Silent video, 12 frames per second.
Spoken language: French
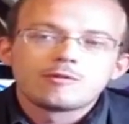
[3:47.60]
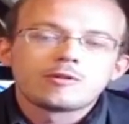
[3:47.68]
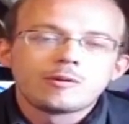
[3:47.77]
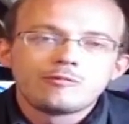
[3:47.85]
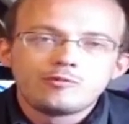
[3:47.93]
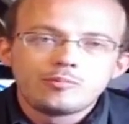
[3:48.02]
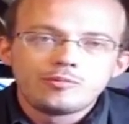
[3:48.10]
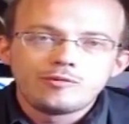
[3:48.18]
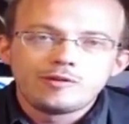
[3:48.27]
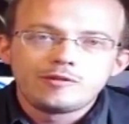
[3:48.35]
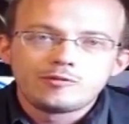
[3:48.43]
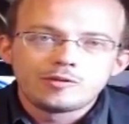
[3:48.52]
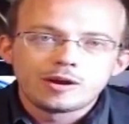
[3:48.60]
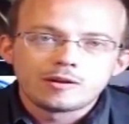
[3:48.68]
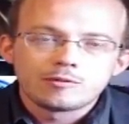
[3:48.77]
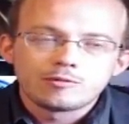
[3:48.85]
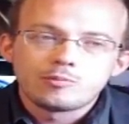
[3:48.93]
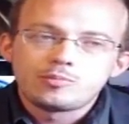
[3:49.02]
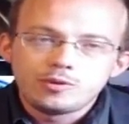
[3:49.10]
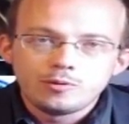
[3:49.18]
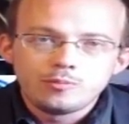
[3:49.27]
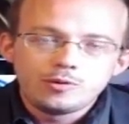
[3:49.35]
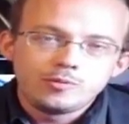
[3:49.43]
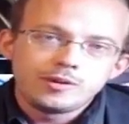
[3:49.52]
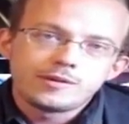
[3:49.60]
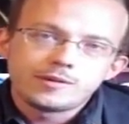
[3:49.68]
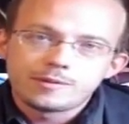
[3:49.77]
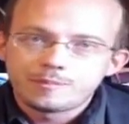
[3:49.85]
euh, comme vous pouvez le voir, depuis 2008.